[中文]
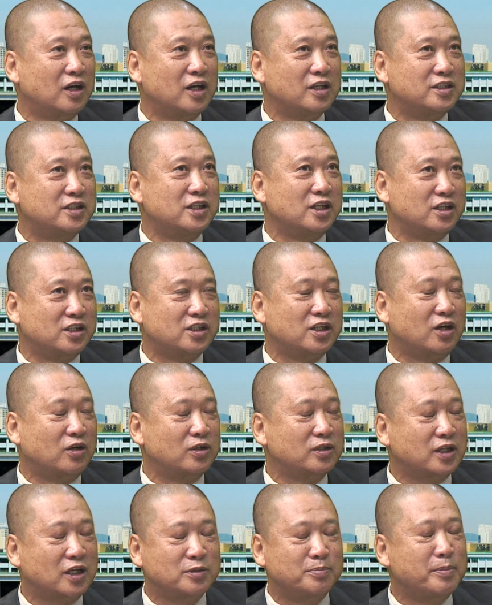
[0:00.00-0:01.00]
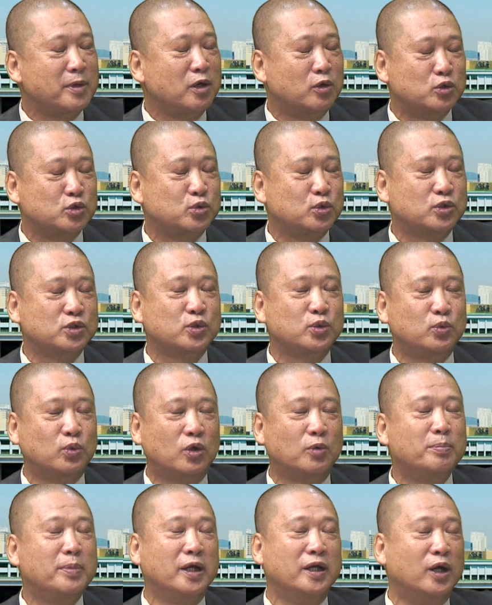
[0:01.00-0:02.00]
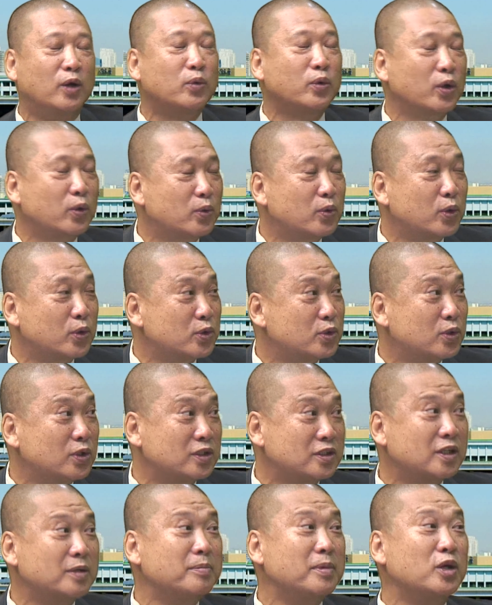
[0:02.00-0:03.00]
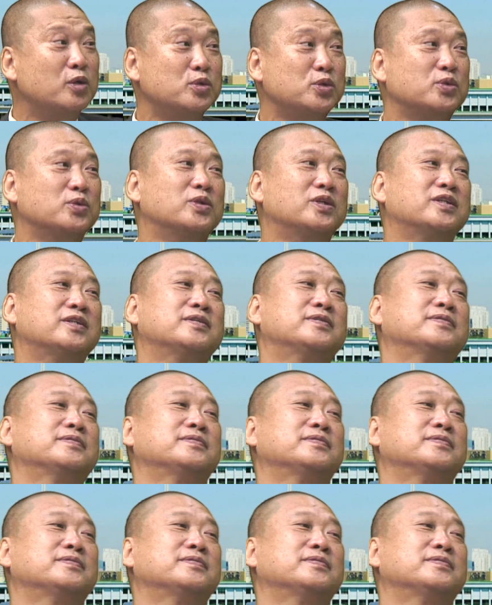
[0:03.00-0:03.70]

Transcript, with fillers: 介绍。他没有说是我本人会过去，这个没有说。那我